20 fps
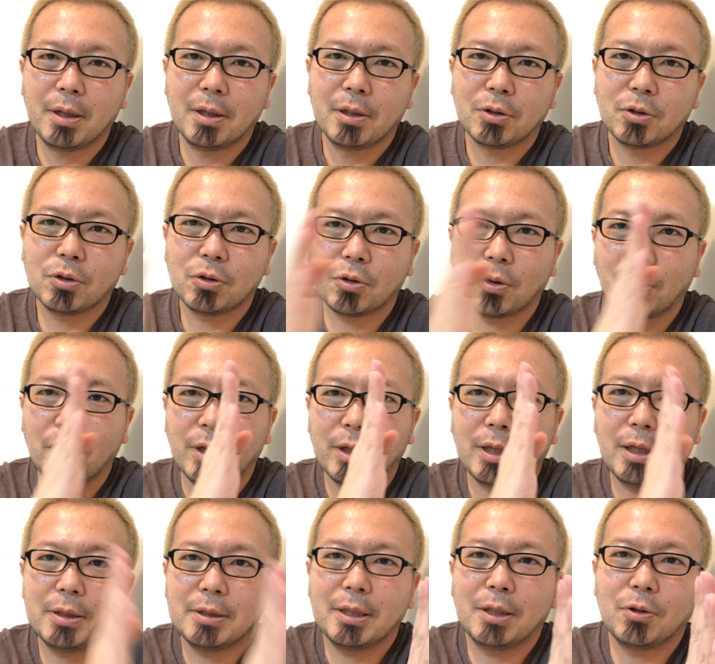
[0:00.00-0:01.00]
そうすると
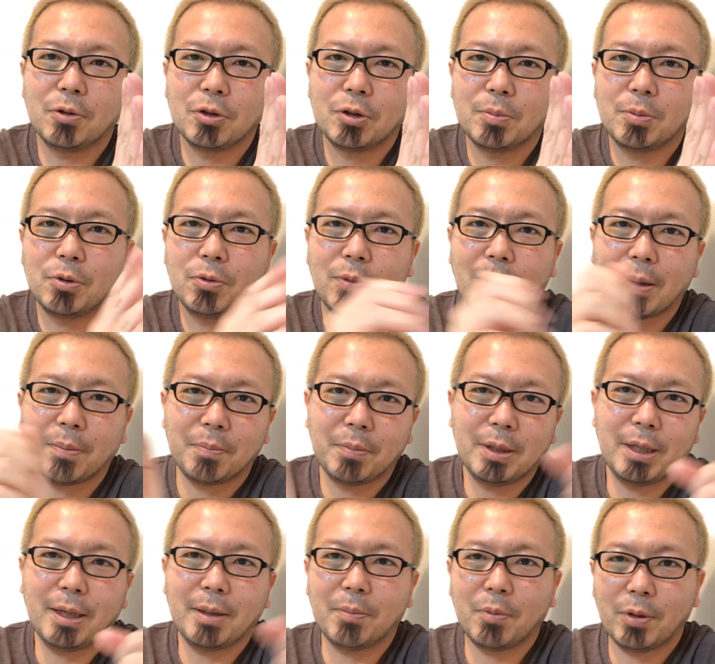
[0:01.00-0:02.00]
現在の自分は未
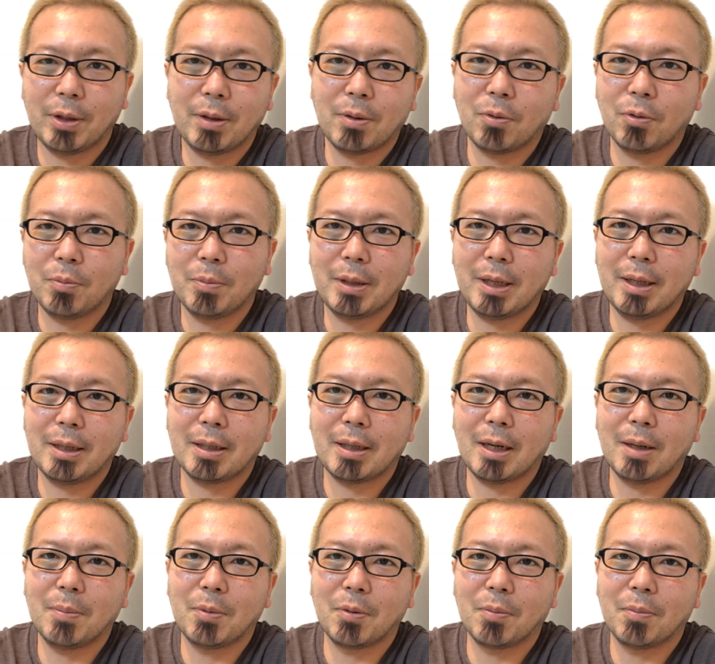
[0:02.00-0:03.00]
来もねこの未来か
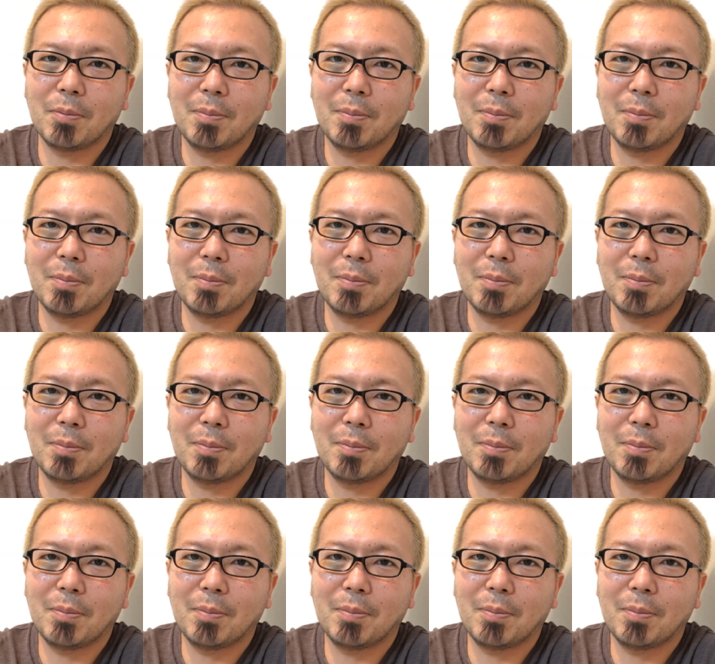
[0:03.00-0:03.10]
らも